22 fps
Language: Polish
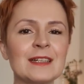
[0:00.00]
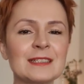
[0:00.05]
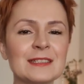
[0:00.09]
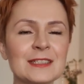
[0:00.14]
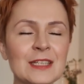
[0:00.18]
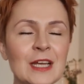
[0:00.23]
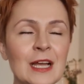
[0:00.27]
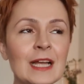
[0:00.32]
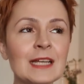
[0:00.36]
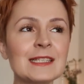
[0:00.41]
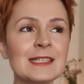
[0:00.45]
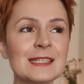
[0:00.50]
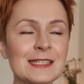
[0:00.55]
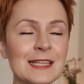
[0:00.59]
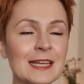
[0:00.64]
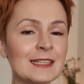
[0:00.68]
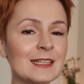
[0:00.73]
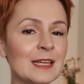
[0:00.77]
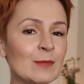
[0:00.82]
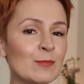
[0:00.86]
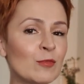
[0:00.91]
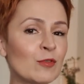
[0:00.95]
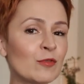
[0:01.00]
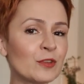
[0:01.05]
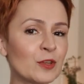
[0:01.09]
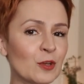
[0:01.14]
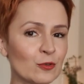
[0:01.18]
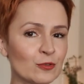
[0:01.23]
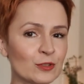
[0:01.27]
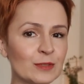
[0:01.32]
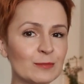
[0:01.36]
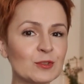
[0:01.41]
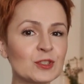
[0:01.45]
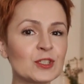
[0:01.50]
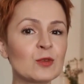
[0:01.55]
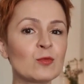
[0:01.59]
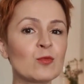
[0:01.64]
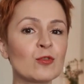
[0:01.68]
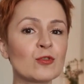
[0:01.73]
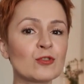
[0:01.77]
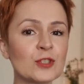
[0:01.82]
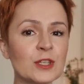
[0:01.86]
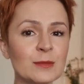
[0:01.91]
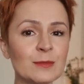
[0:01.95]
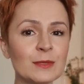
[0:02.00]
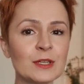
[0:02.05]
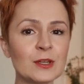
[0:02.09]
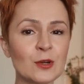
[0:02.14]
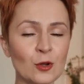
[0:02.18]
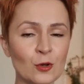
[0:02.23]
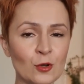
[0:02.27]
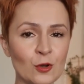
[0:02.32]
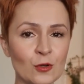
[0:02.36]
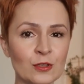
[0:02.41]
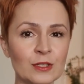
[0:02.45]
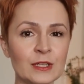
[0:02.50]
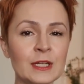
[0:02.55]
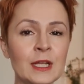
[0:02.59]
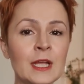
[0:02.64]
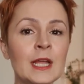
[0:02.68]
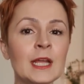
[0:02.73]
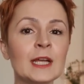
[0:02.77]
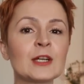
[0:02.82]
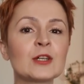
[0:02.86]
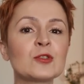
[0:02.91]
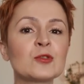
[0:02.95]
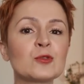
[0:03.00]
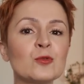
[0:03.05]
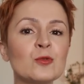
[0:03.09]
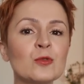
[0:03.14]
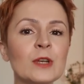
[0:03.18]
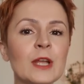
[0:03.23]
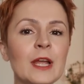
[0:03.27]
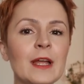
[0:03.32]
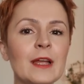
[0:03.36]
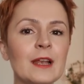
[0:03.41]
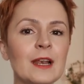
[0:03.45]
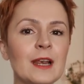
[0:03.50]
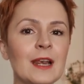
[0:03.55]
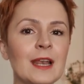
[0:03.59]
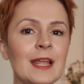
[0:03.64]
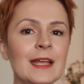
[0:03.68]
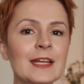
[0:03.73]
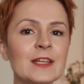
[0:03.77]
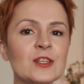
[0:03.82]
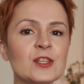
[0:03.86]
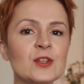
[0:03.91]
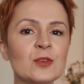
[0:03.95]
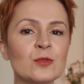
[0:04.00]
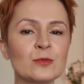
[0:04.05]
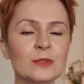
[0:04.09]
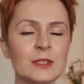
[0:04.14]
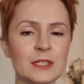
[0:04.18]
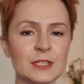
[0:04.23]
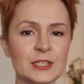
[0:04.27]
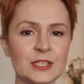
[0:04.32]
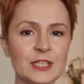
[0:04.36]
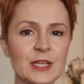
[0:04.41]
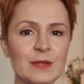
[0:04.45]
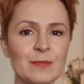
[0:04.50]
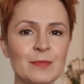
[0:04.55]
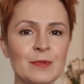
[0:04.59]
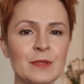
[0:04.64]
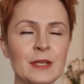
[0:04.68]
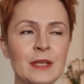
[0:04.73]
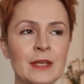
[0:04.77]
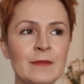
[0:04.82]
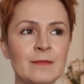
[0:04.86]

ta zasada mówi o tym, że łączymy kolory, które leżą na siebie,